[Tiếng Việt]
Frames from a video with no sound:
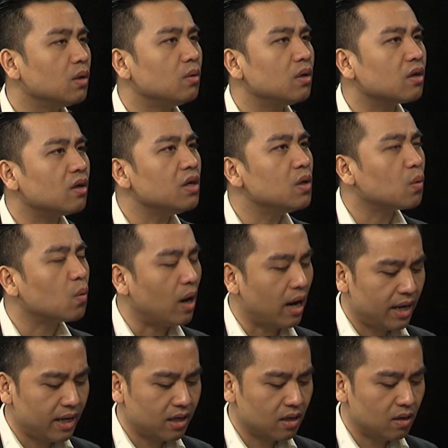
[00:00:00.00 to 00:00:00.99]
nó có hiệu quả
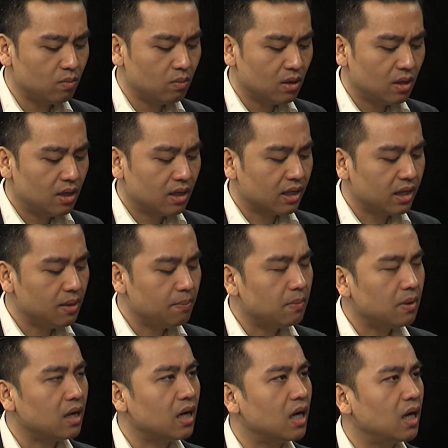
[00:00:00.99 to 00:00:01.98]
hay không? Khi
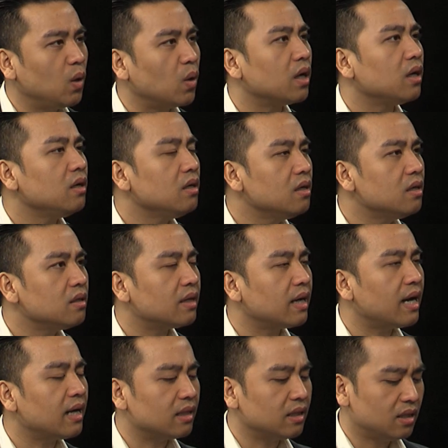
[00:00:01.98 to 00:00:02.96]
mà luật đưa
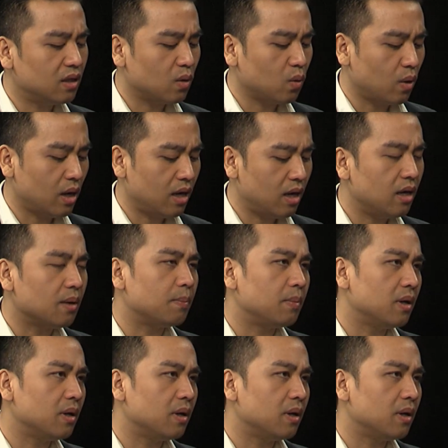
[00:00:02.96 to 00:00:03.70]
ra thì nó quá lập